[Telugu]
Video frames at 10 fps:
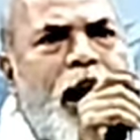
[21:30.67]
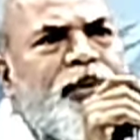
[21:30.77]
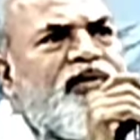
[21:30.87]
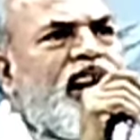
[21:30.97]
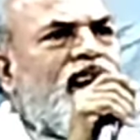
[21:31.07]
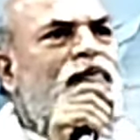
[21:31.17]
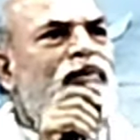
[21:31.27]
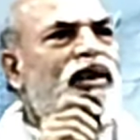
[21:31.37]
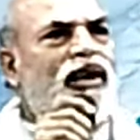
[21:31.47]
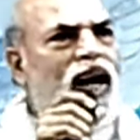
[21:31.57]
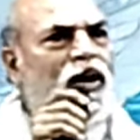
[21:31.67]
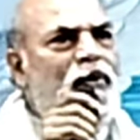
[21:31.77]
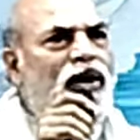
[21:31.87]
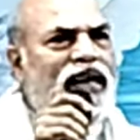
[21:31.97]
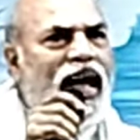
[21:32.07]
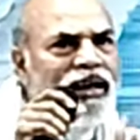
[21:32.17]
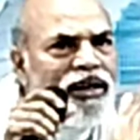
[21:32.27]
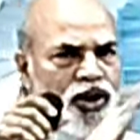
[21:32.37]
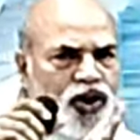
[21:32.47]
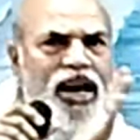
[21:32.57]
పాపమే కాకపోతే
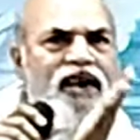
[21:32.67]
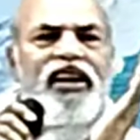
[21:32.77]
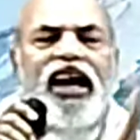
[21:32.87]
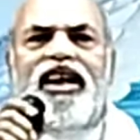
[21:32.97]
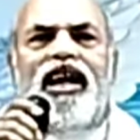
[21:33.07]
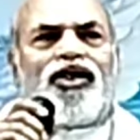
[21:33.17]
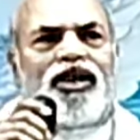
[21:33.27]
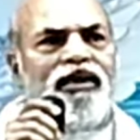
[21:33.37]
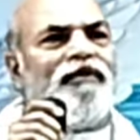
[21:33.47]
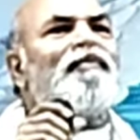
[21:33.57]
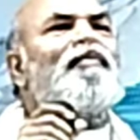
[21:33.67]
చిన్న వేరియేషన్